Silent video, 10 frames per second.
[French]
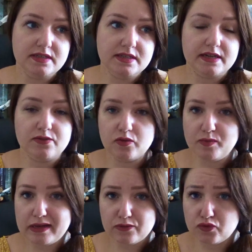quelque
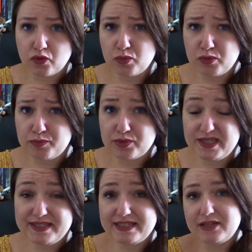part de roman
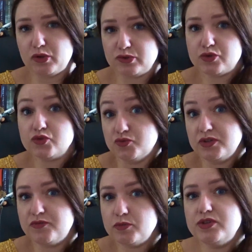policier dans le sens où
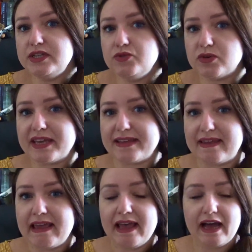ils vont mener une enquête.
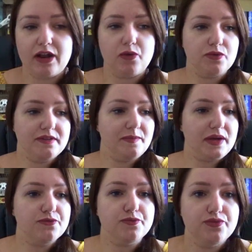Alors on n'est
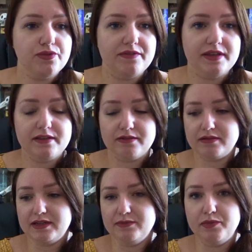pas non plus avec euh,
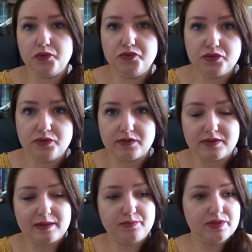les bandeaux euh,
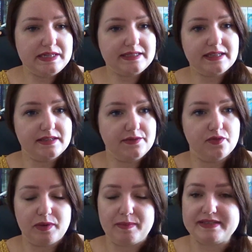de la police qui dit qu'il
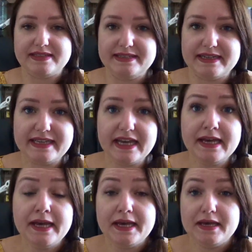faut pas passer ni rien,
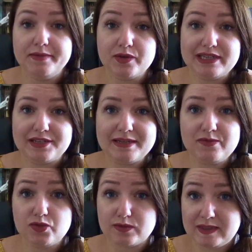mais on est quand même
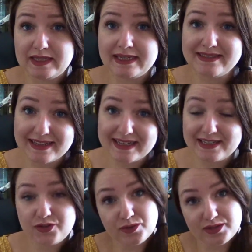sur une série
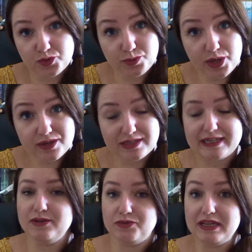d'agressions et de meurtres,
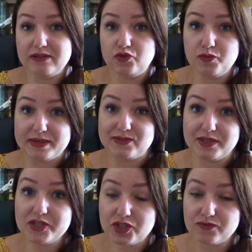et on a deux
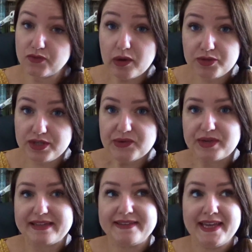personnages qui vont devoir mener une
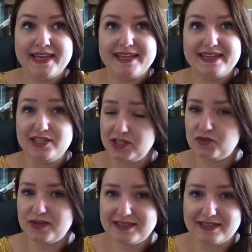enquête. Et j'ai
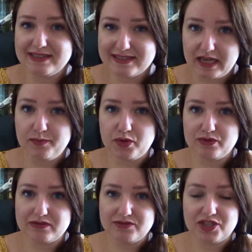trouvé que c'était très
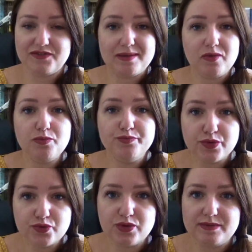prenant, j'ai vraiment
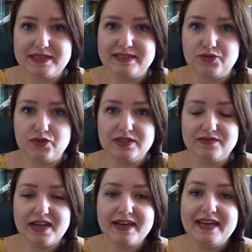beaucoup aimé cet
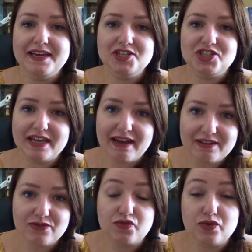univers, j'ai
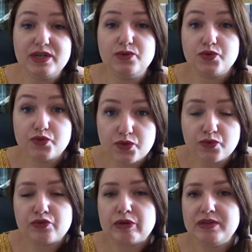hâte de lire le
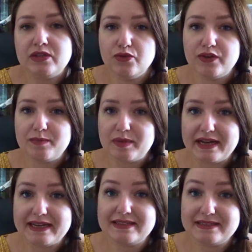second tome qui devrait
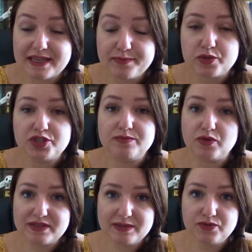paraître très
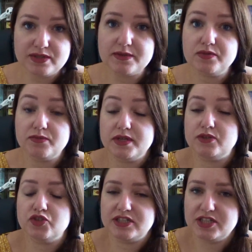prochainement début septembre et
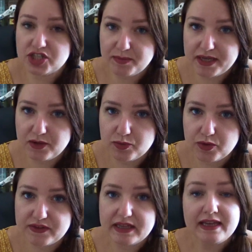que j'ai déjà
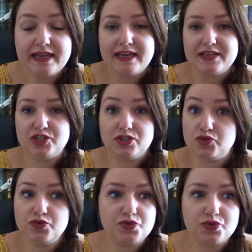précommandé. J'ai
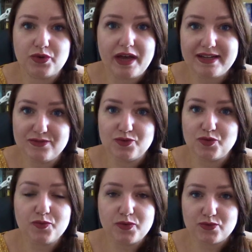juste euh, hâte de me
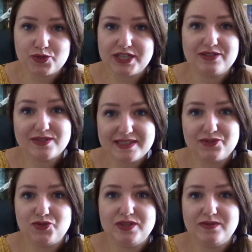replonger dans
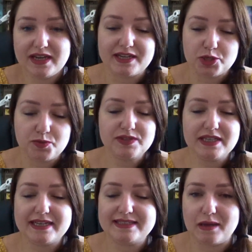cet univers et je pense
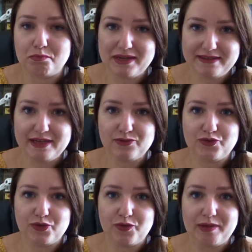qu'il restera pas très
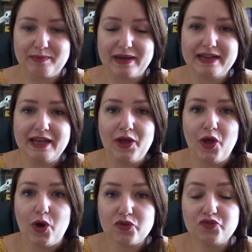longtemps dans ma palle.
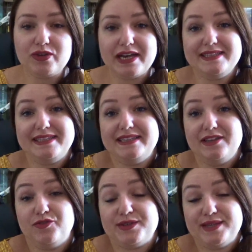En tout cas, ça a
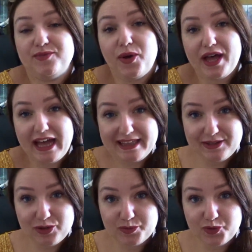été forcément un
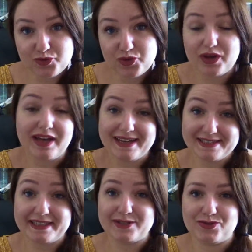énorme coup de cœur, un
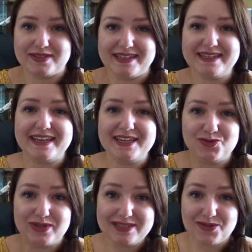5 sur 5, et
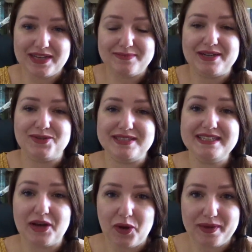je vous laisse le lien de ma
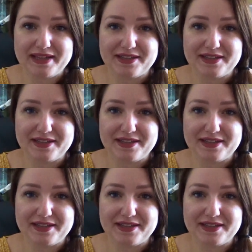chronique en barre